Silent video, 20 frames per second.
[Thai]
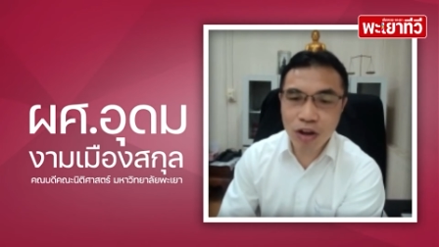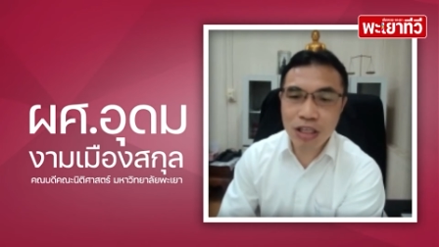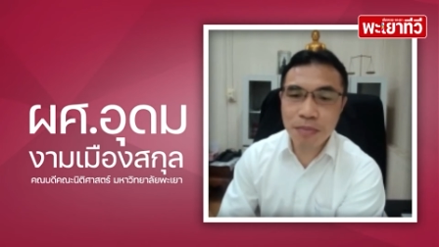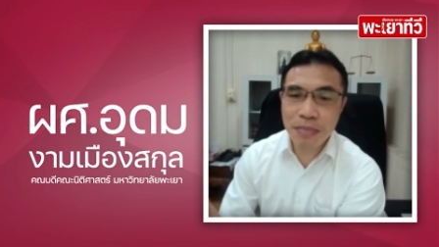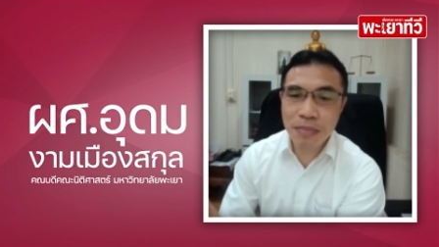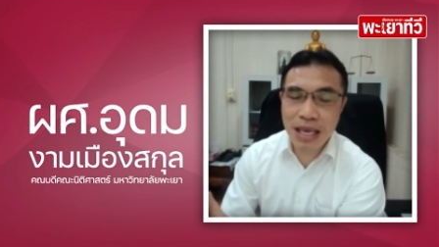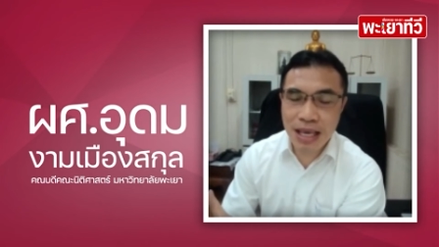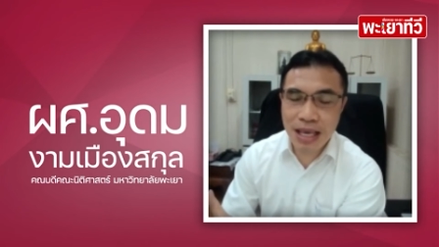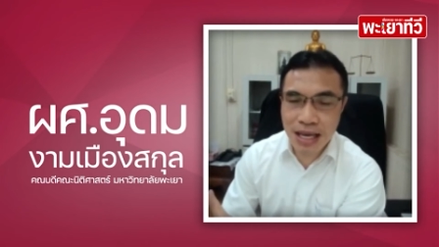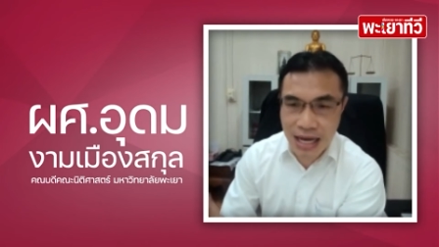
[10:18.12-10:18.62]
แต่ก็
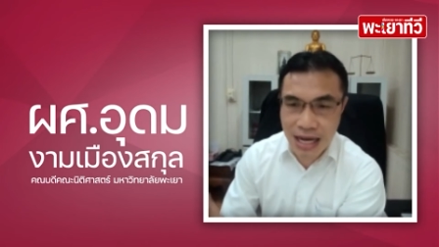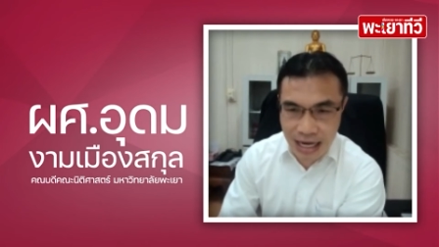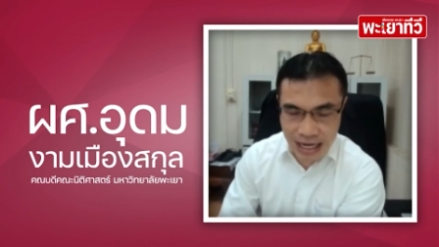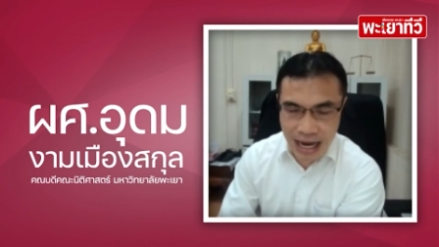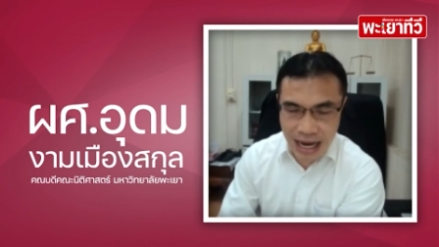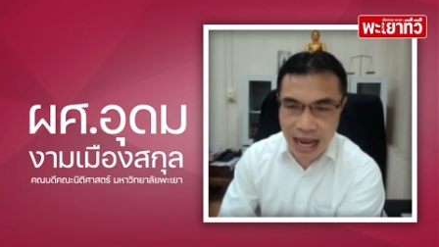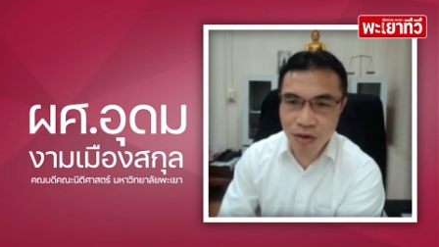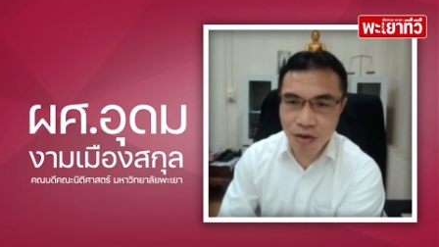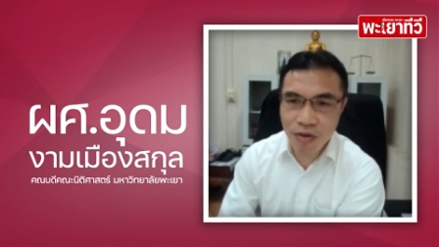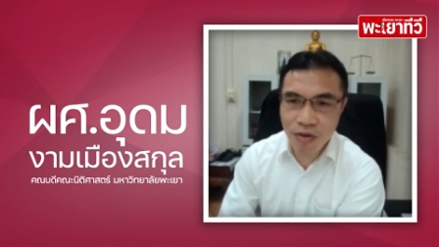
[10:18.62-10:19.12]
จะมีเงื่
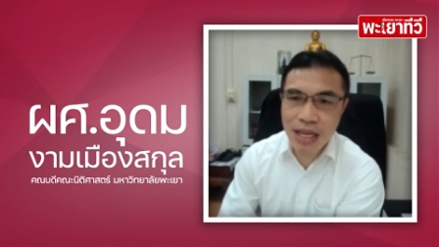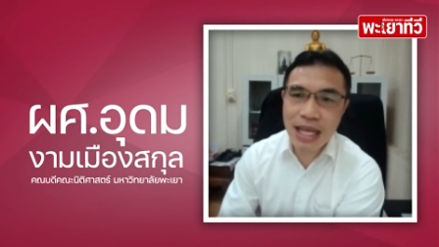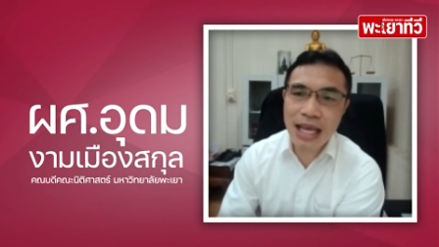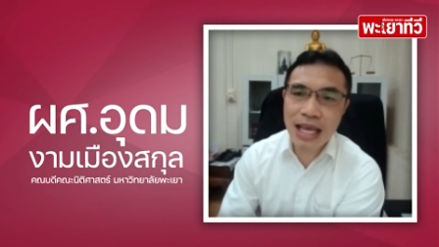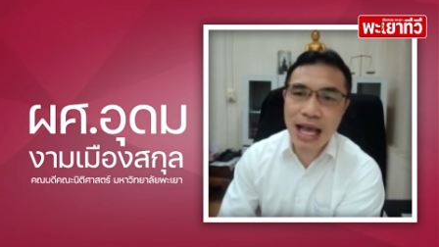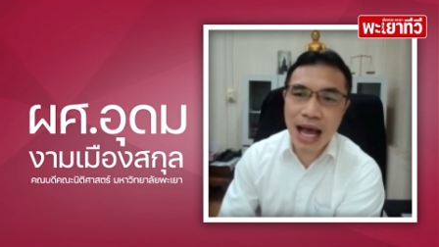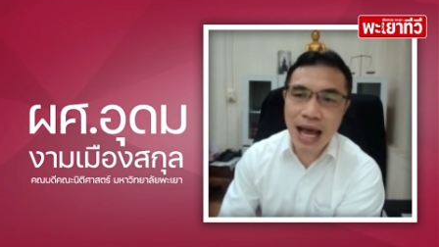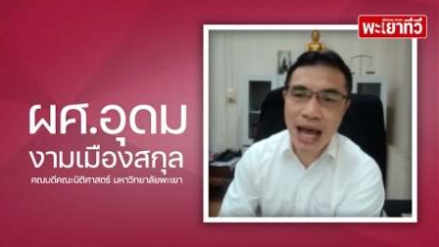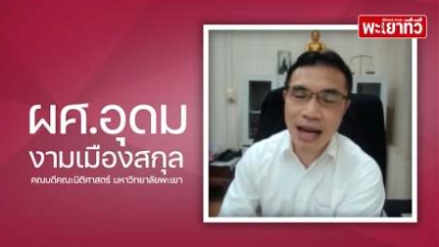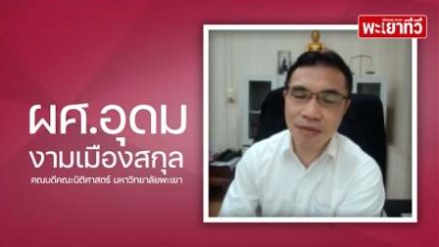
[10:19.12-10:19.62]
อนไขวิ
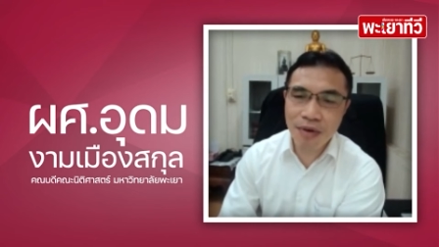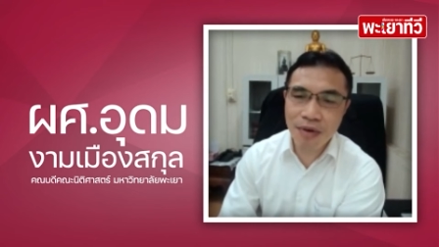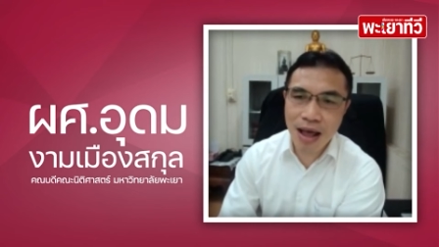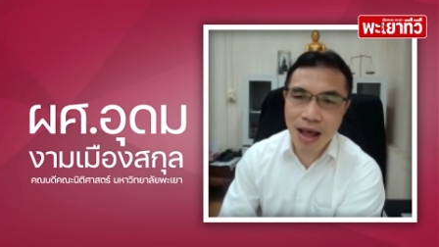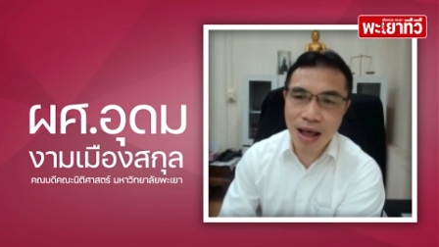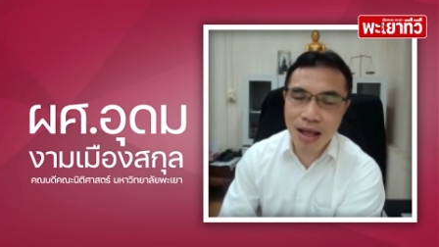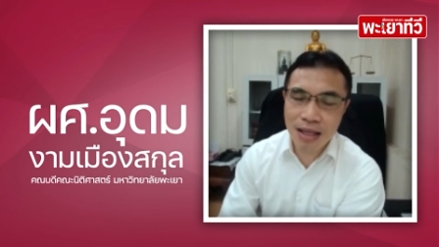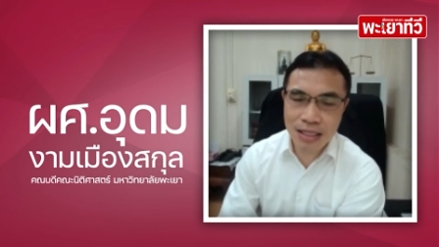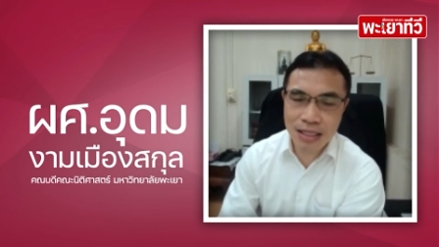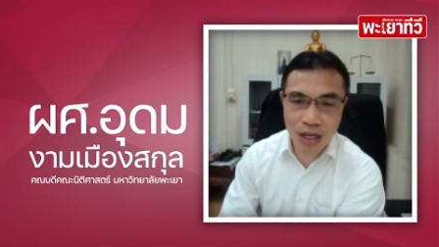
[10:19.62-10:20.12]
ธีการ
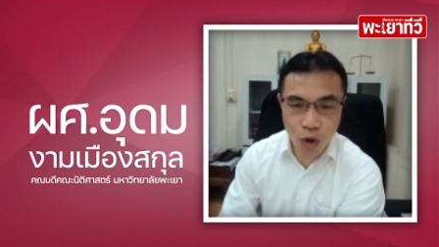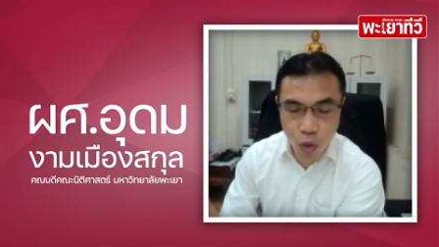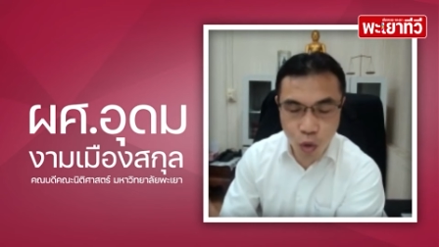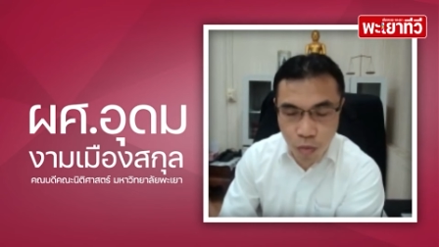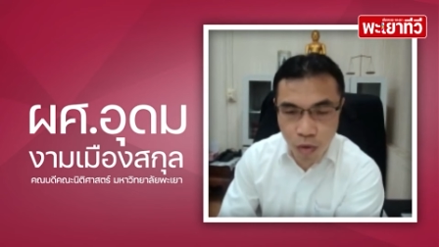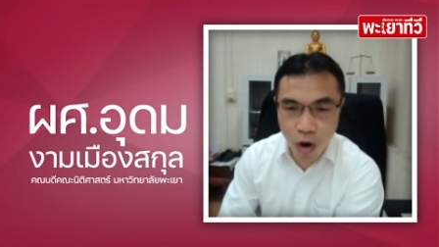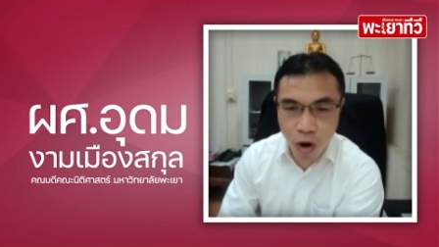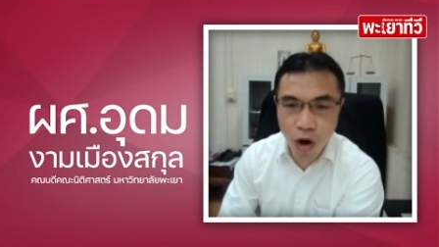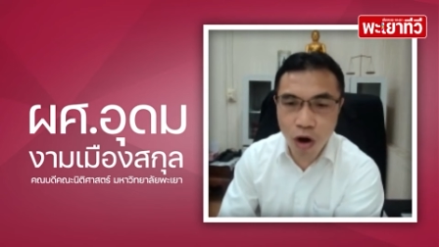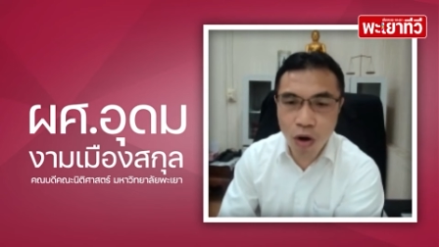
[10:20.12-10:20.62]
ว่าจะ
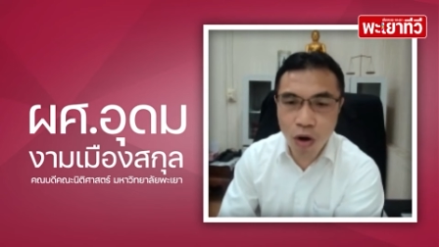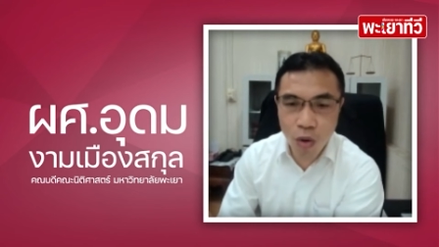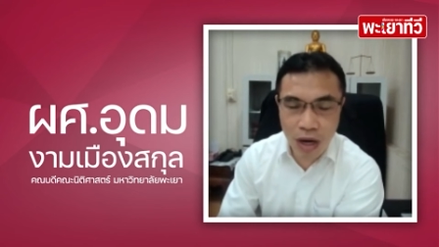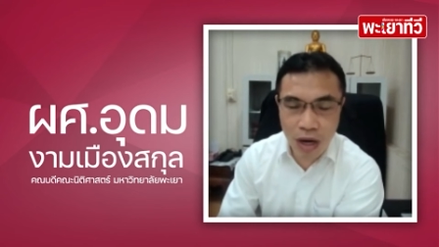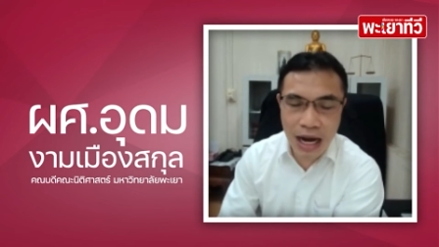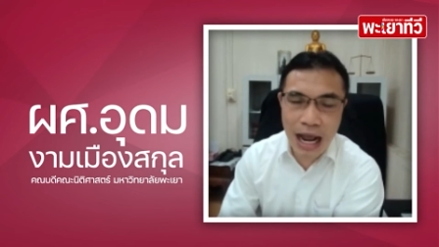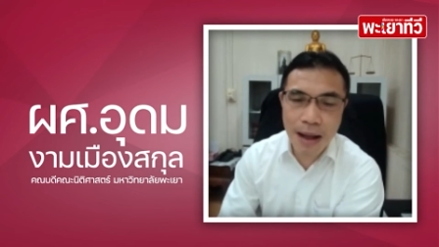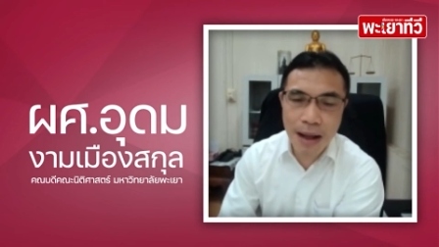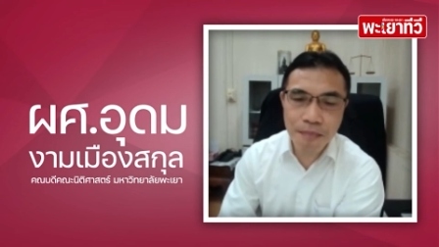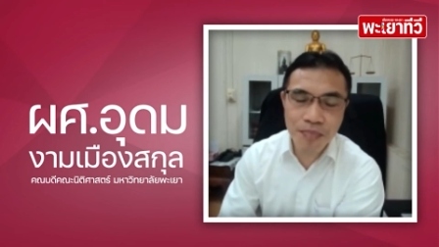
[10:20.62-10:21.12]
คุ้มครอง
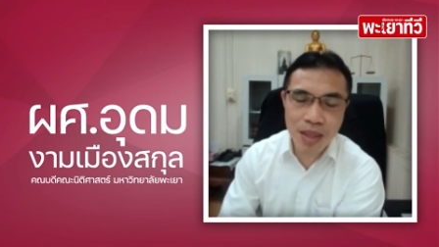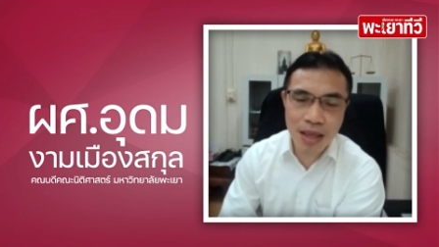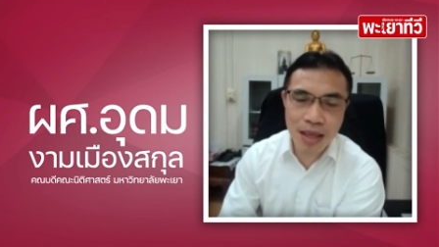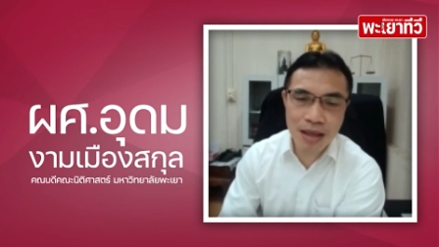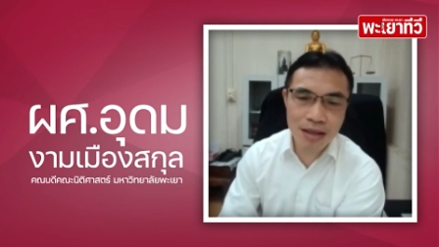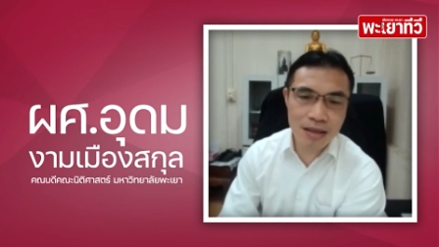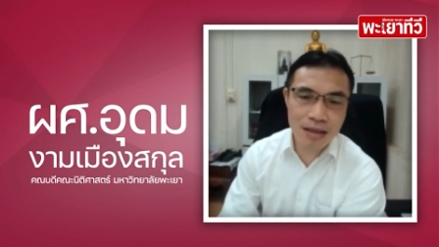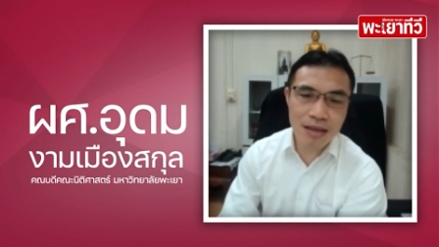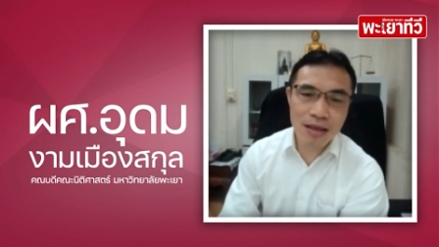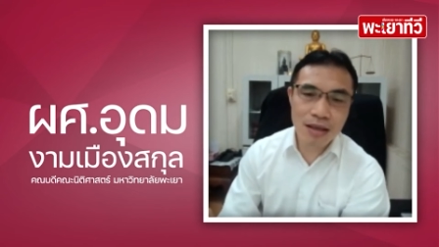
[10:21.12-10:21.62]
คนค้ำ
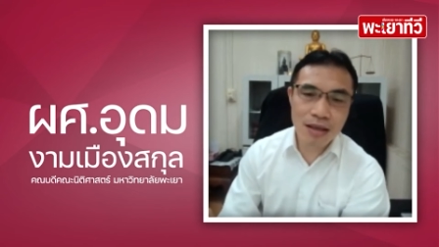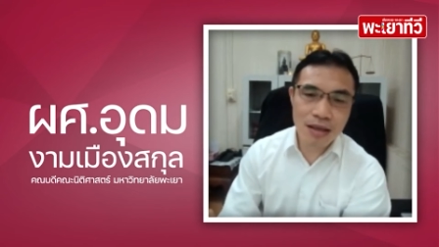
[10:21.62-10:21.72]
เนี่ย